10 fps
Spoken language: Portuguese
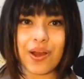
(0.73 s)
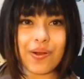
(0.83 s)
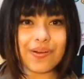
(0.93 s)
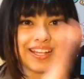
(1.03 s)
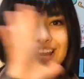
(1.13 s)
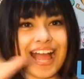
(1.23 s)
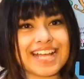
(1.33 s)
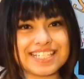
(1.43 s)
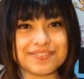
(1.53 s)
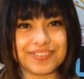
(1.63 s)

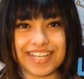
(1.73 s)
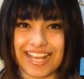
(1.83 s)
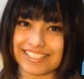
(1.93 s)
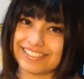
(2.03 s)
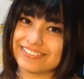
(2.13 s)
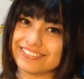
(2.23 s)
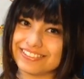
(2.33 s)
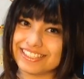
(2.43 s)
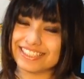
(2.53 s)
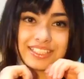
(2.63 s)
Olá,
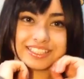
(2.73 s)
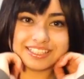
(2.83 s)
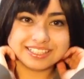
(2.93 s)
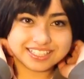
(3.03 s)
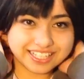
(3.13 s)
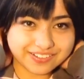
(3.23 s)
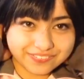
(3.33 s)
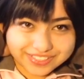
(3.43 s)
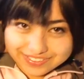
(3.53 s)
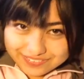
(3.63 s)
japonésicos!
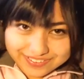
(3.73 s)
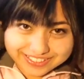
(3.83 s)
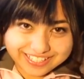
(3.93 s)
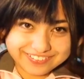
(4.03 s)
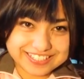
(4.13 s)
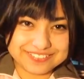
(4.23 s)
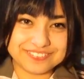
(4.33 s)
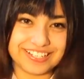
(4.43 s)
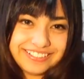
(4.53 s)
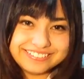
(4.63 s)
Não, eu não cortei o
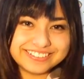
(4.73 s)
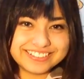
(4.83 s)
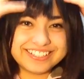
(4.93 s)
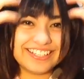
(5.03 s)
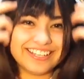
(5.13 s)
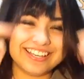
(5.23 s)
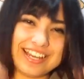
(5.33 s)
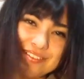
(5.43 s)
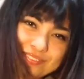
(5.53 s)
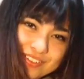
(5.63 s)
cabelo.
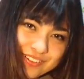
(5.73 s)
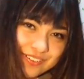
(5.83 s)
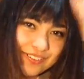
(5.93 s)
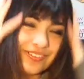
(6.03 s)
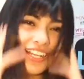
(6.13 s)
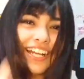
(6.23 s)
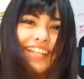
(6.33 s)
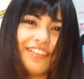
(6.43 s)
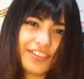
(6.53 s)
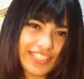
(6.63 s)
Eu, eu,
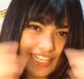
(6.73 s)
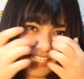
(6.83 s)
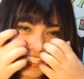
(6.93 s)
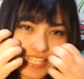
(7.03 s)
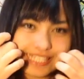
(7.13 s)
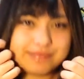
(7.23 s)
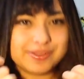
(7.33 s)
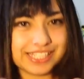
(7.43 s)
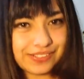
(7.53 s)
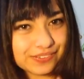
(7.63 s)
enganei vocês essa
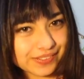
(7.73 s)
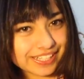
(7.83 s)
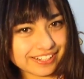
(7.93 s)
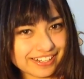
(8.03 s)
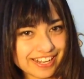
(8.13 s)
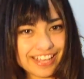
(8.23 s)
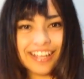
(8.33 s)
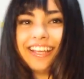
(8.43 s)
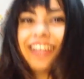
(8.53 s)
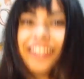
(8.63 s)
semana no Twitter, né?
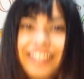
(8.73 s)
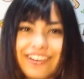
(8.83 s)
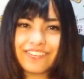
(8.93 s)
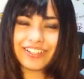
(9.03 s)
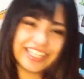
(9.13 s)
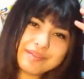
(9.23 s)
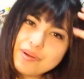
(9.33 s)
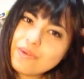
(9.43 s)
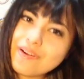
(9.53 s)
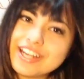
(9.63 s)
Não, cortei o
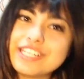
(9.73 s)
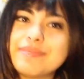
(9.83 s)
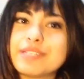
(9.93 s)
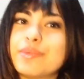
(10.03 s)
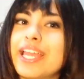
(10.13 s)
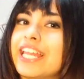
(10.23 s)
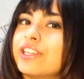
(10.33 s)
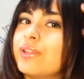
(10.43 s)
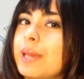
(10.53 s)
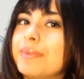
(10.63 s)
meu corte mesmo, que ele é
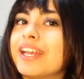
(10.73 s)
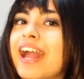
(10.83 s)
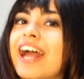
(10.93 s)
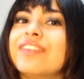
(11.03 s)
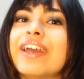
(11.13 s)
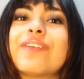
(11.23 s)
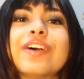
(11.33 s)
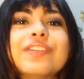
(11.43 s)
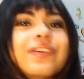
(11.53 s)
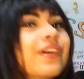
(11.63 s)
todo repicado. Aí
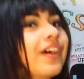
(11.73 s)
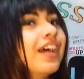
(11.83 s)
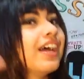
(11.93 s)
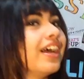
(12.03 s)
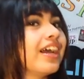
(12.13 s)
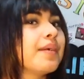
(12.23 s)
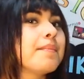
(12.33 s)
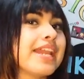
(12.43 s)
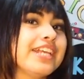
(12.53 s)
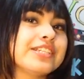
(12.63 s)
quando
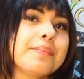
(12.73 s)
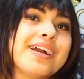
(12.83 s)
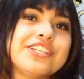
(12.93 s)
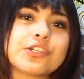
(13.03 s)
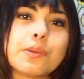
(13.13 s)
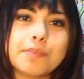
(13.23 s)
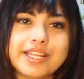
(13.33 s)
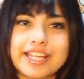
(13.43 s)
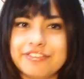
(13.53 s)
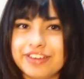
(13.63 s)
prende a parte
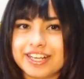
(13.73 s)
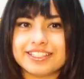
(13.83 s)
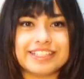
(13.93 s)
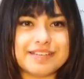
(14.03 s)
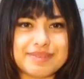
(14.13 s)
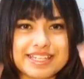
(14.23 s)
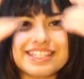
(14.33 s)
comprida, ele fica assim, mas